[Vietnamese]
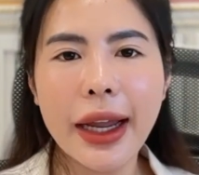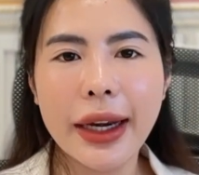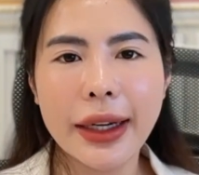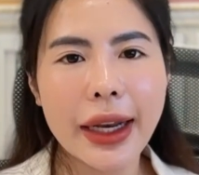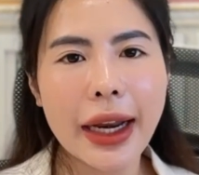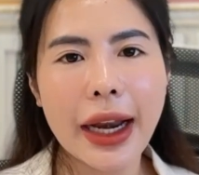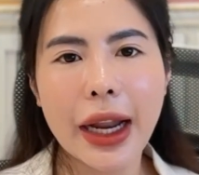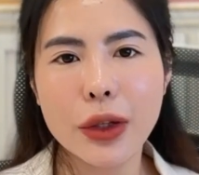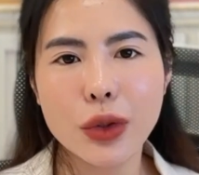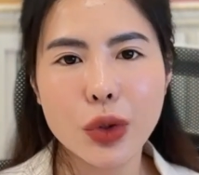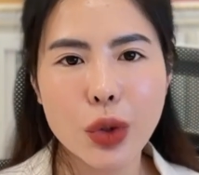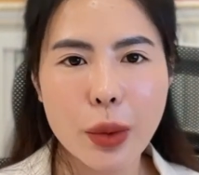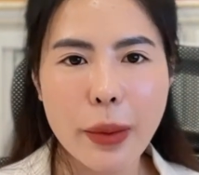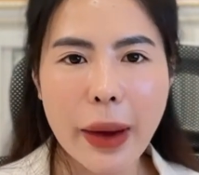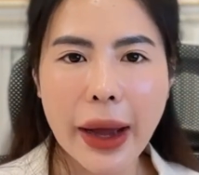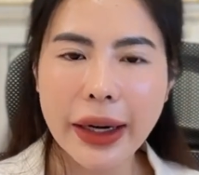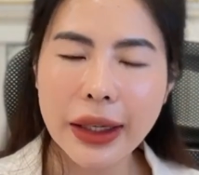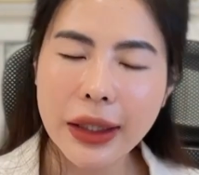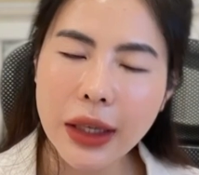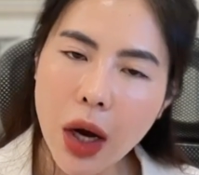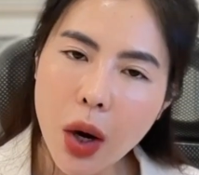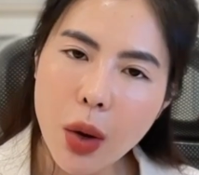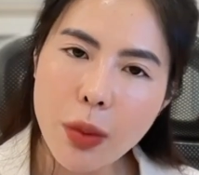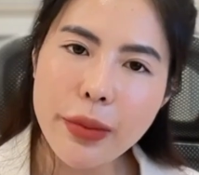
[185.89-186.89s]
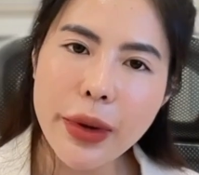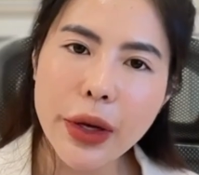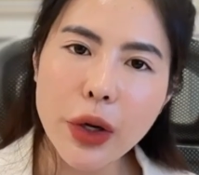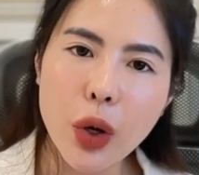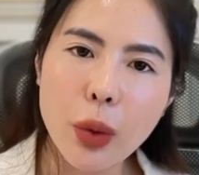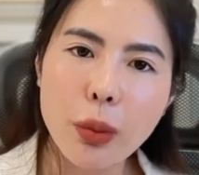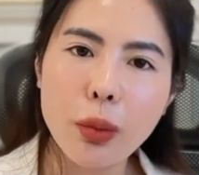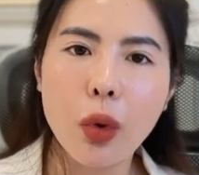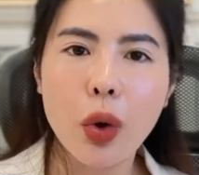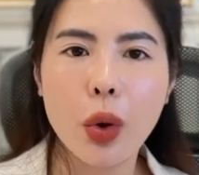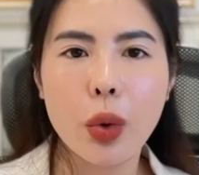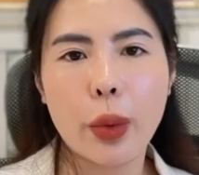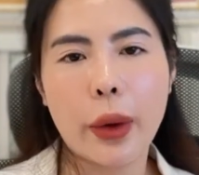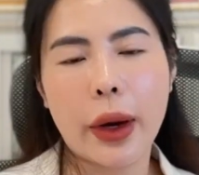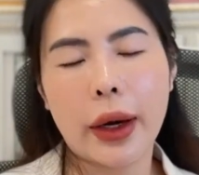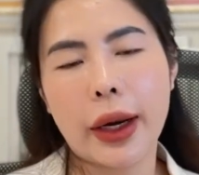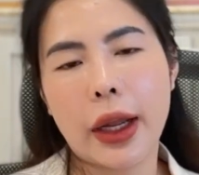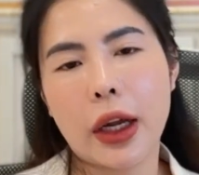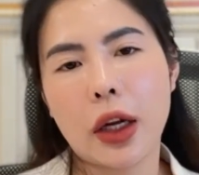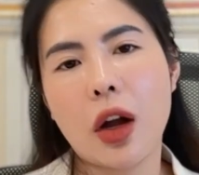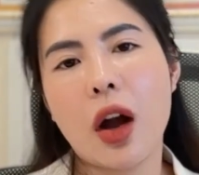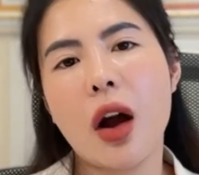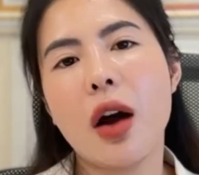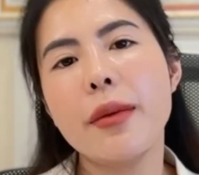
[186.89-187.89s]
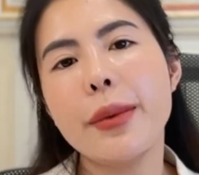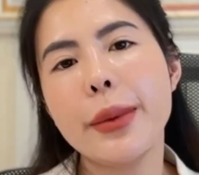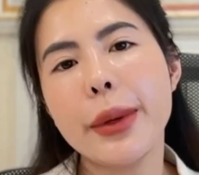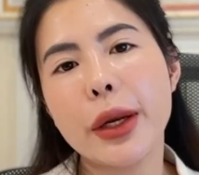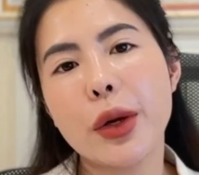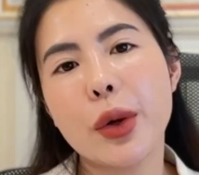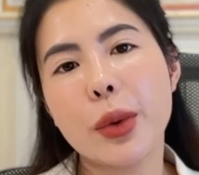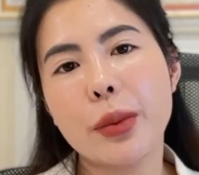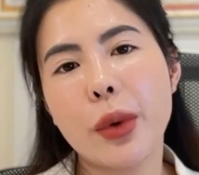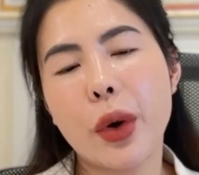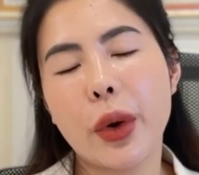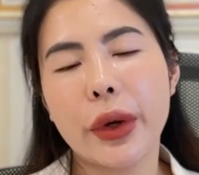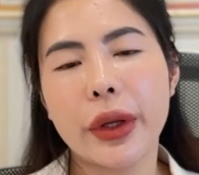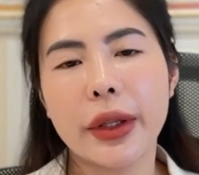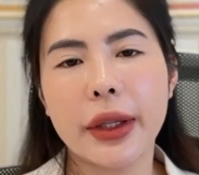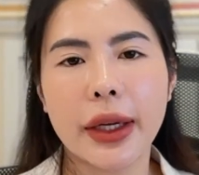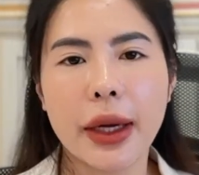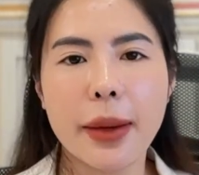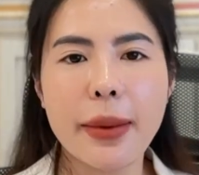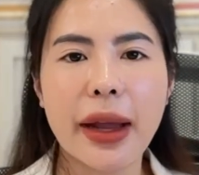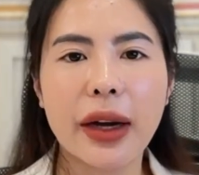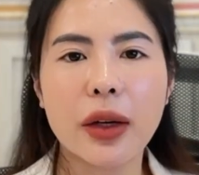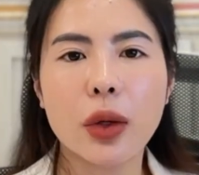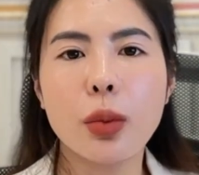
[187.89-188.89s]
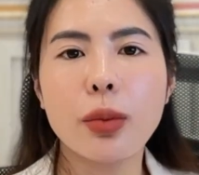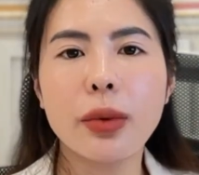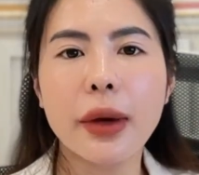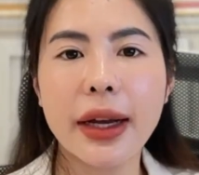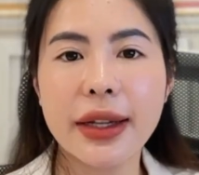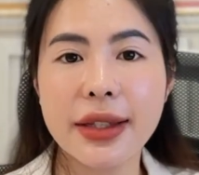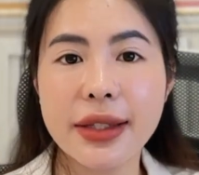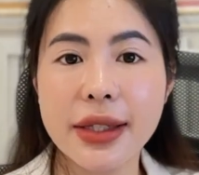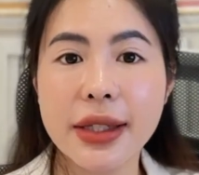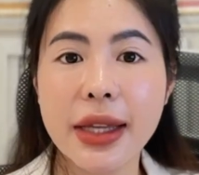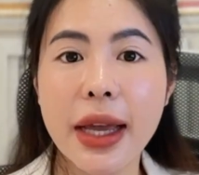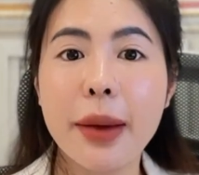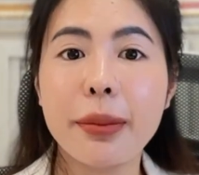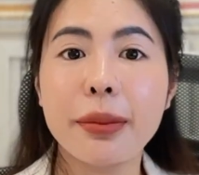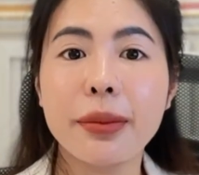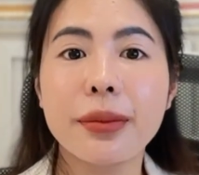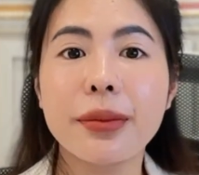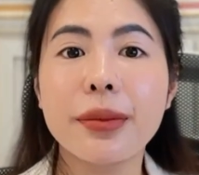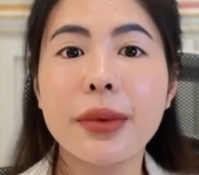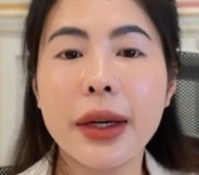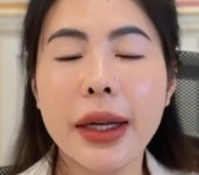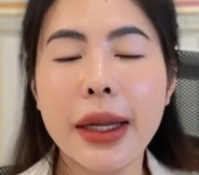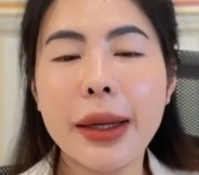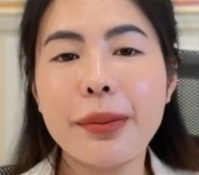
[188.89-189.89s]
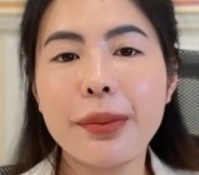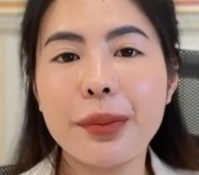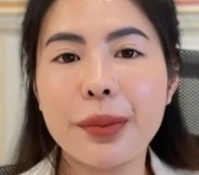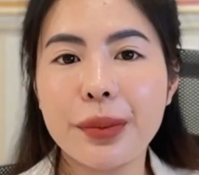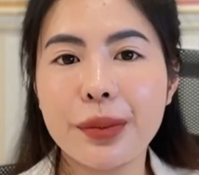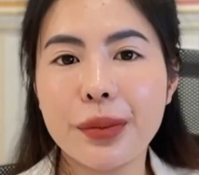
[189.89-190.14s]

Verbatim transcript: nên là dù bạn không bị đồi mồi hoặc là có bị đồi mồi thì các bạn cũng cần xem clip